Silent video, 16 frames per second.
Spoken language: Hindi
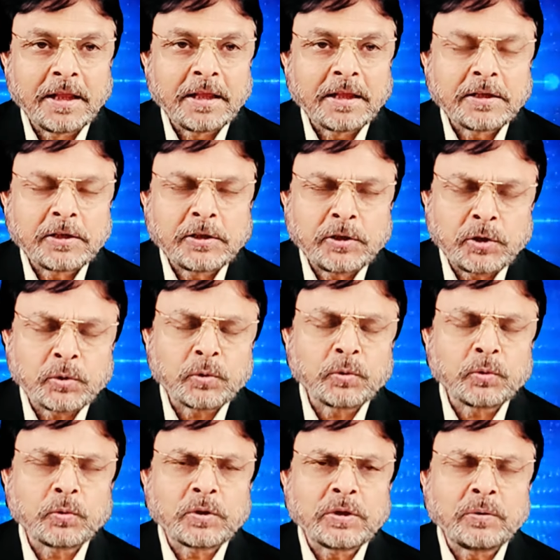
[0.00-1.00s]
क्यों
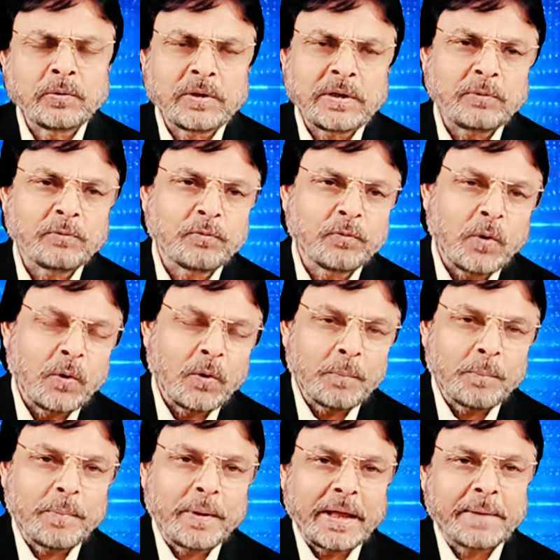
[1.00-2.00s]
क्योंकि वो
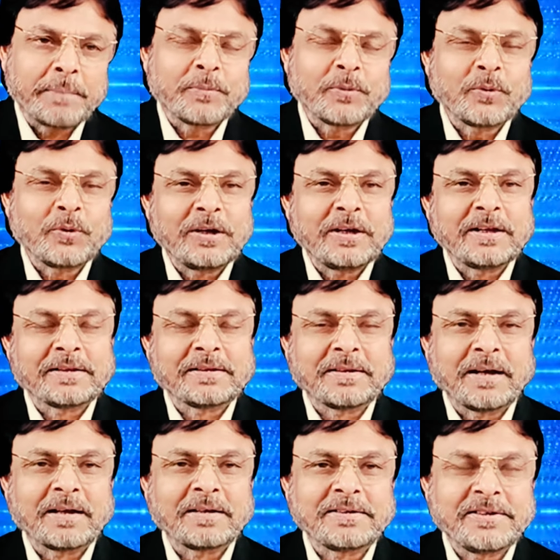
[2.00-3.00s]
बहमूल्यता
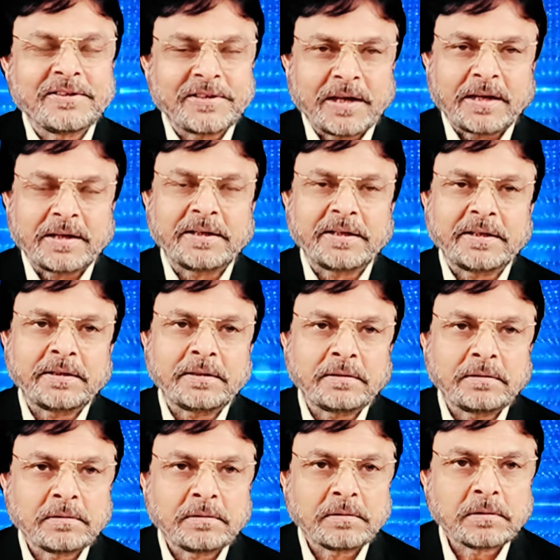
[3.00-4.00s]
जानी
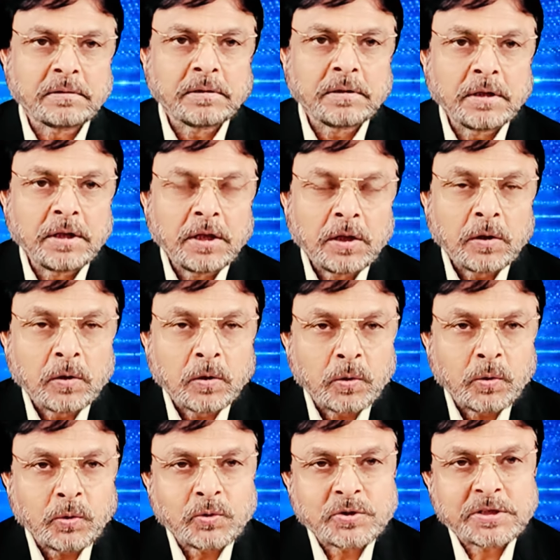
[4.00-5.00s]

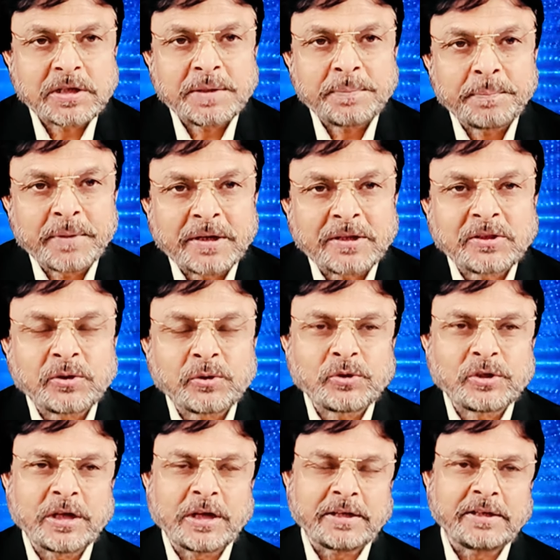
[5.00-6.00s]
क्रूस की मृत्यु
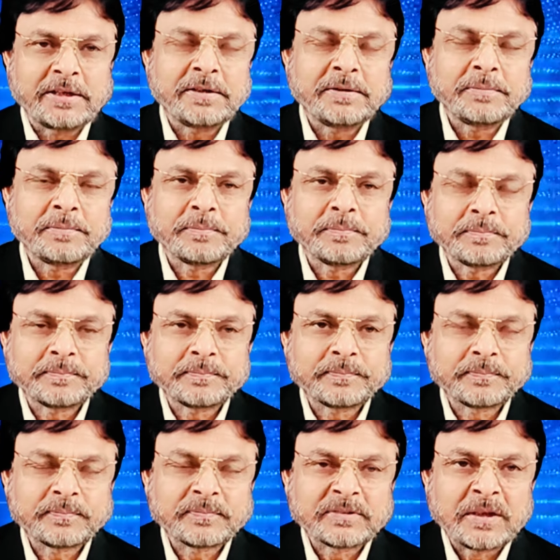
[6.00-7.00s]
जानी
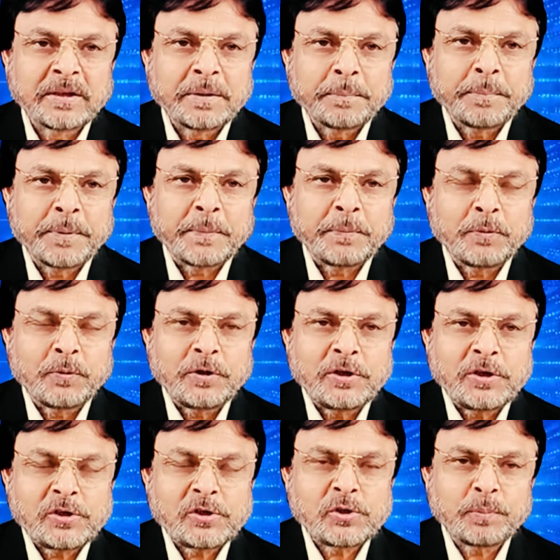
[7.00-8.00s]
प्रभु
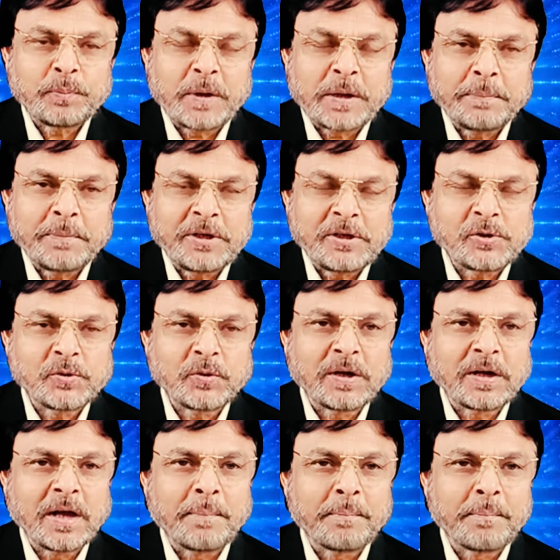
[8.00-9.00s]
यीशु परमेश्वर
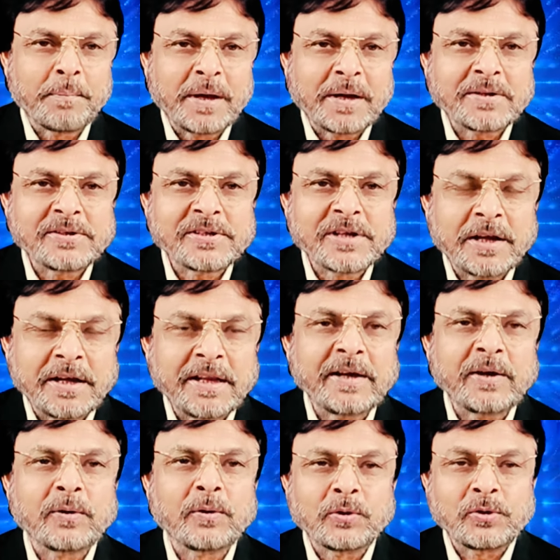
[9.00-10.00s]
का मर जाने
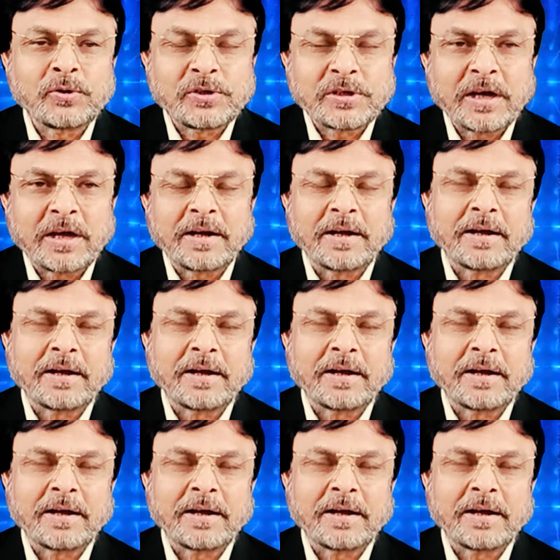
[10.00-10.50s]
को जाना